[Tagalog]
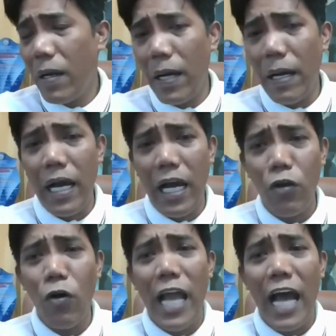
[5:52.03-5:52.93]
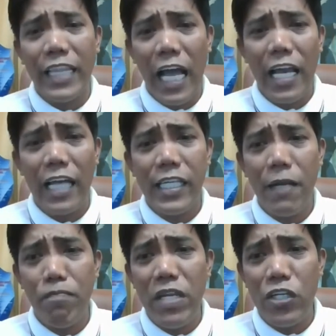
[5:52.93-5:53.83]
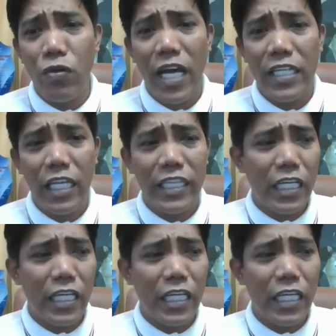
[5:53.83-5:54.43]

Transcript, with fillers: Uh, ano, lahat ng klase ng bisyo na andyan.